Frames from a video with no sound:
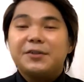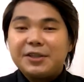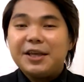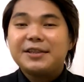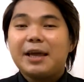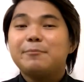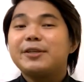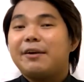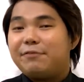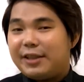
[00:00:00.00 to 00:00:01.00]
3
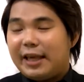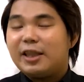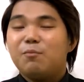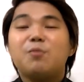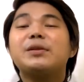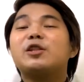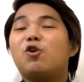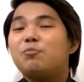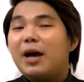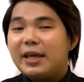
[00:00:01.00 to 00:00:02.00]
times every day. The moment na
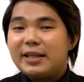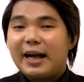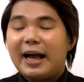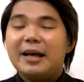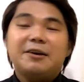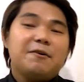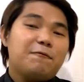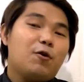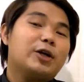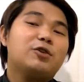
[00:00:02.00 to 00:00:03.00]
kumain ka,
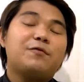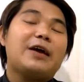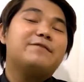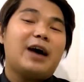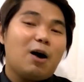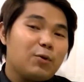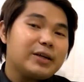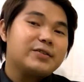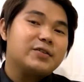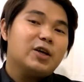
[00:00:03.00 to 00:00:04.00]
4 to 5
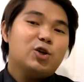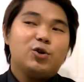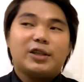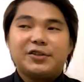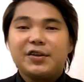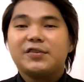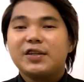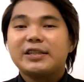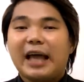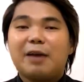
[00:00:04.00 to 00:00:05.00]
hours yung
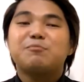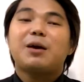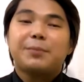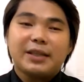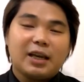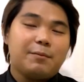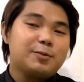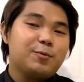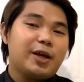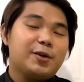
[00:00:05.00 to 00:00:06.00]
digesting time, dapat ilabas
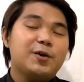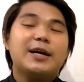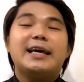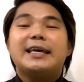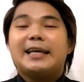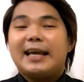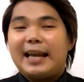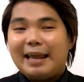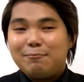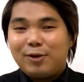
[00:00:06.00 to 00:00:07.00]
mo na yung
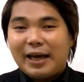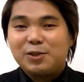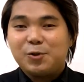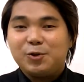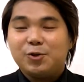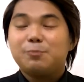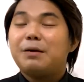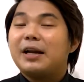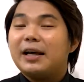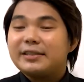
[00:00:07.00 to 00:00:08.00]
Kinain mo guys, good news,
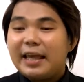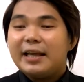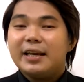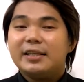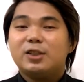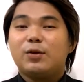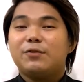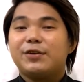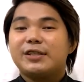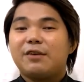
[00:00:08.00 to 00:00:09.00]
pag nag-taken na si
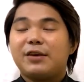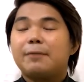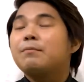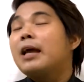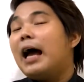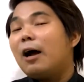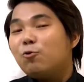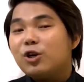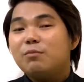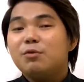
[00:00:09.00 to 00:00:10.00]
24-7, ang
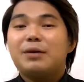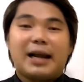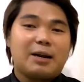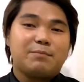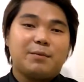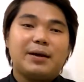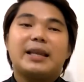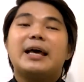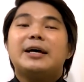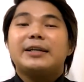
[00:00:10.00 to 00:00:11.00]
una mong
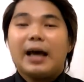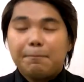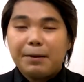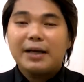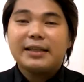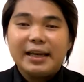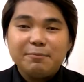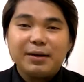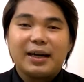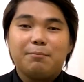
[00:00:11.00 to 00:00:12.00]
mararamdaman, napakadali
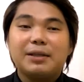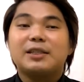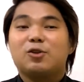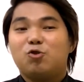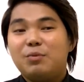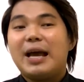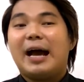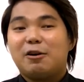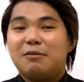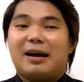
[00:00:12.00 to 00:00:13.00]
maglabas ng dumi
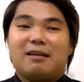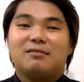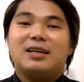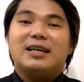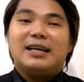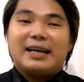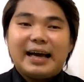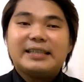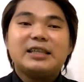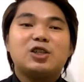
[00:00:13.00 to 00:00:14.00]
araw-araw.
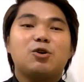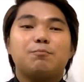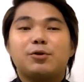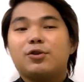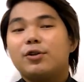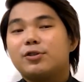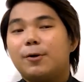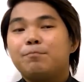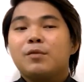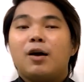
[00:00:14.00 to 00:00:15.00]
Guys, it is composed
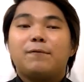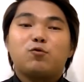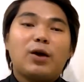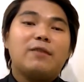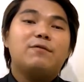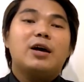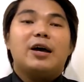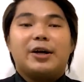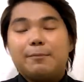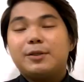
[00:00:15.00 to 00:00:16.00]
also of 12
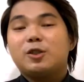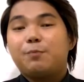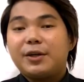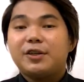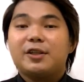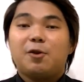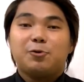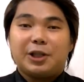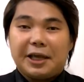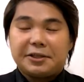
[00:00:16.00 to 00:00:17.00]
herbs and specialty
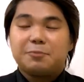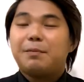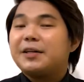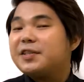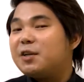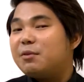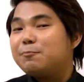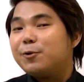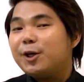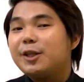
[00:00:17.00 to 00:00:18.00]
nutrients. Para sa
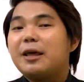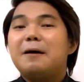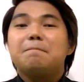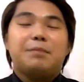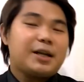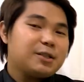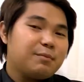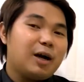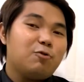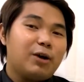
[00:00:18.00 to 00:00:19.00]
naman po yon? Para
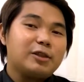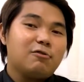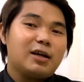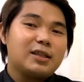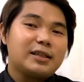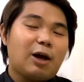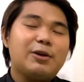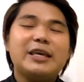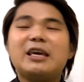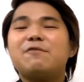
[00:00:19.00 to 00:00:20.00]
sa mga ugat-ugat ng
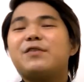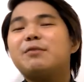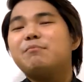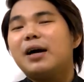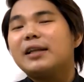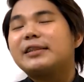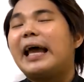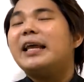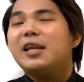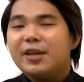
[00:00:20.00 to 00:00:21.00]
tao, even mga
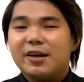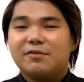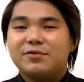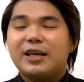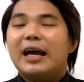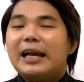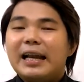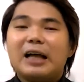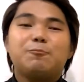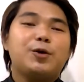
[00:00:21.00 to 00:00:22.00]
tiny nerves,
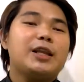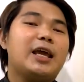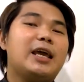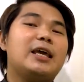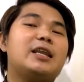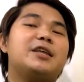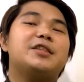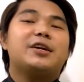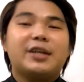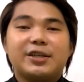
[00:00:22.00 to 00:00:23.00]
lahat po
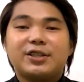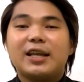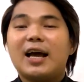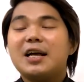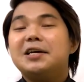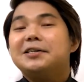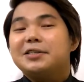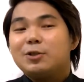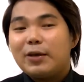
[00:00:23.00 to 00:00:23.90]
in-nourish na si